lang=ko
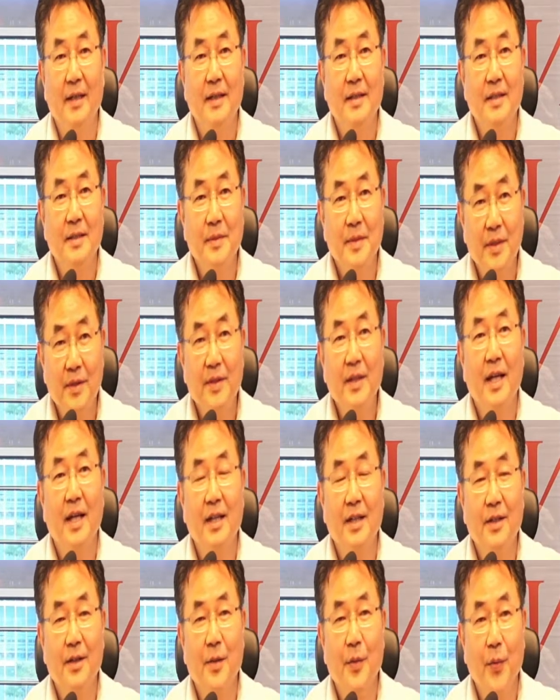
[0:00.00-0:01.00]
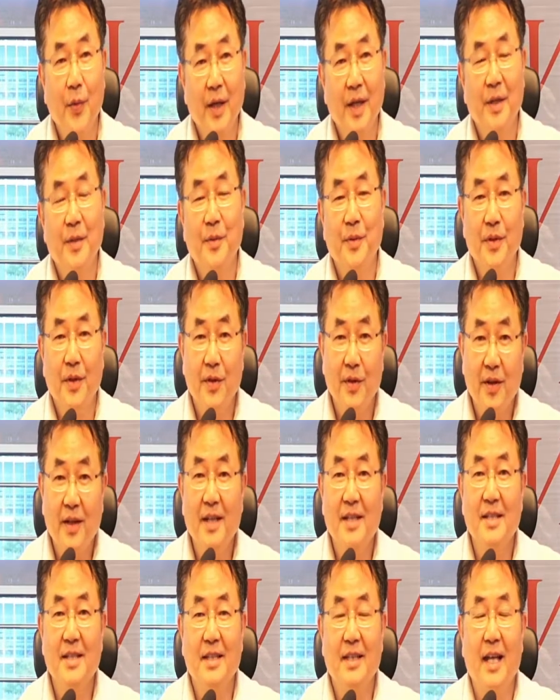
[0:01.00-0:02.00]
지금 이렇게 하는 것 외에도 여러
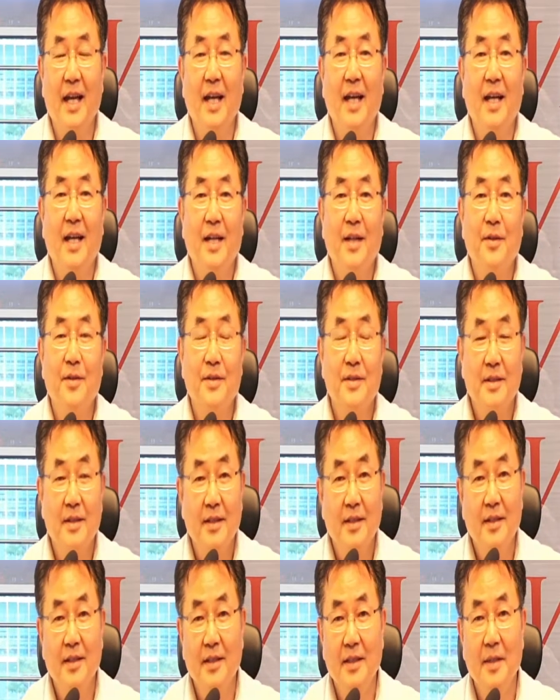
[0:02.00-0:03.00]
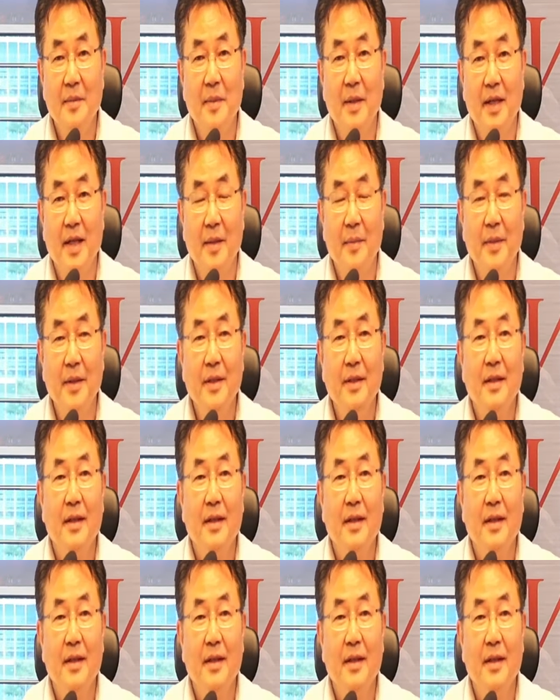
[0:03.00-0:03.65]
가지 다양한 것을 그냥 키기만 하면